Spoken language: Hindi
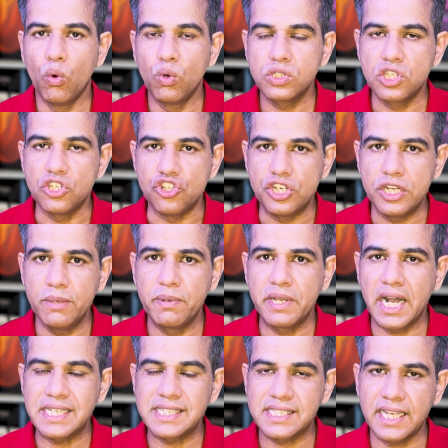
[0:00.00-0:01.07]
उस जीभ
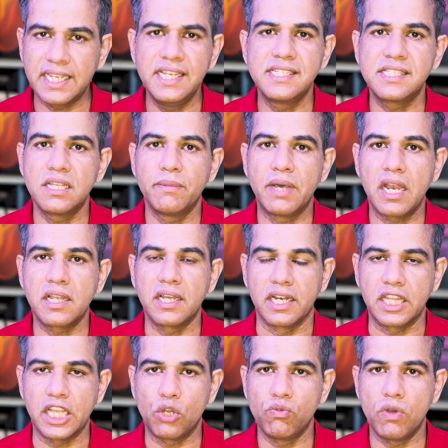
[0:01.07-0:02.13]
का सही इस्तेमाल
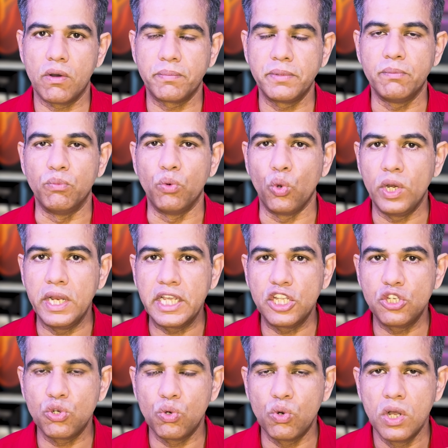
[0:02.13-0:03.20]
करते हुए अपने बोलने की
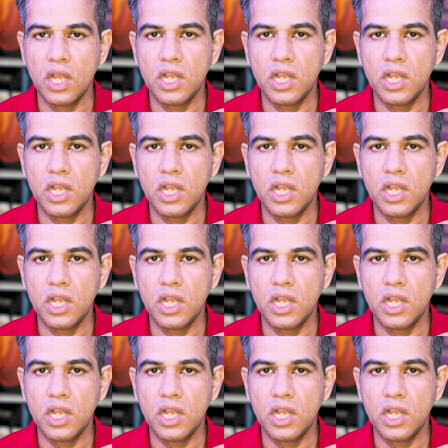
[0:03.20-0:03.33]
जो